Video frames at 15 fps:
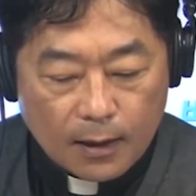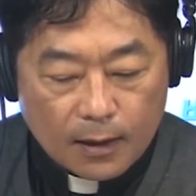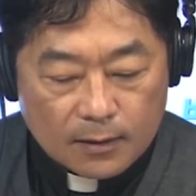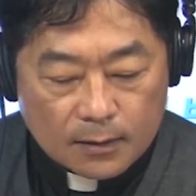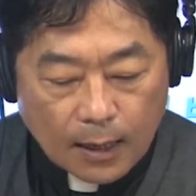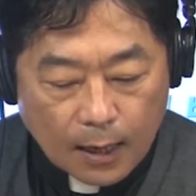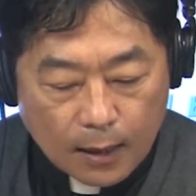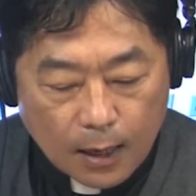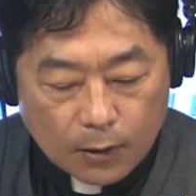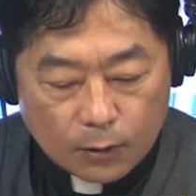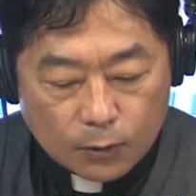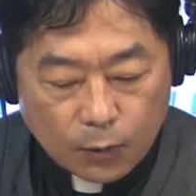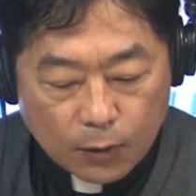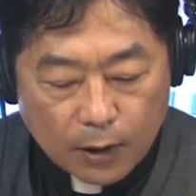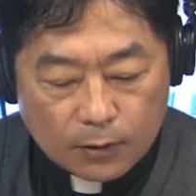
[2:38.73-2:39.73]

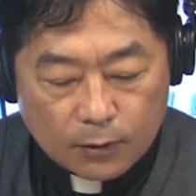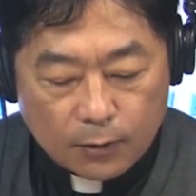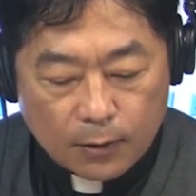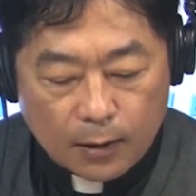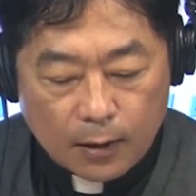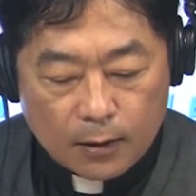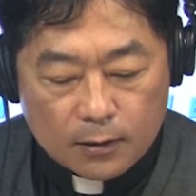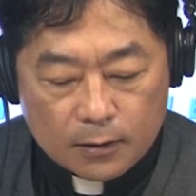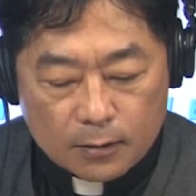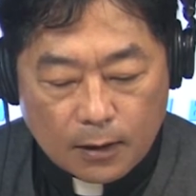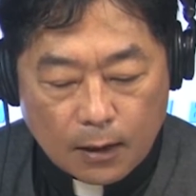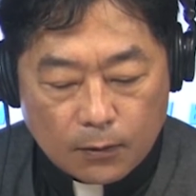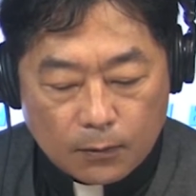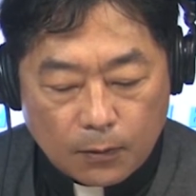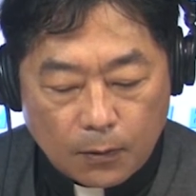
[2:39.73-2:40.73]
사랑을 통해 드러나는
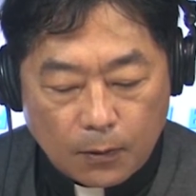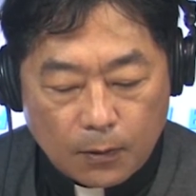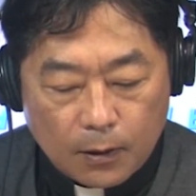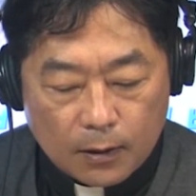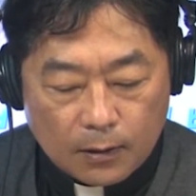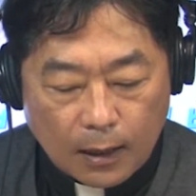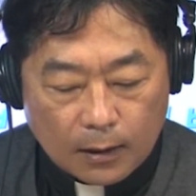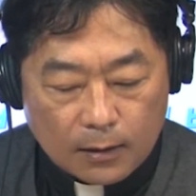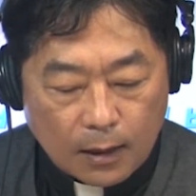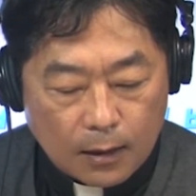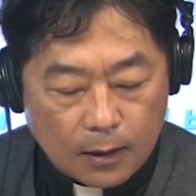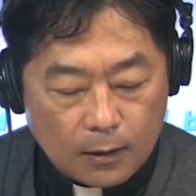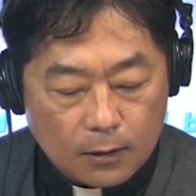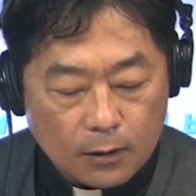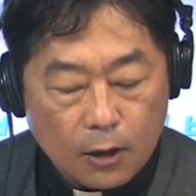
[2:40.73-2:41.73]
신앙으로
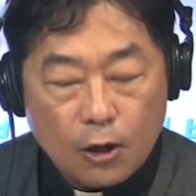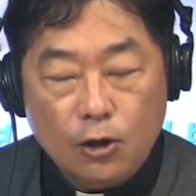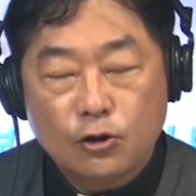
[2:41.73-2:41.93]
나타나는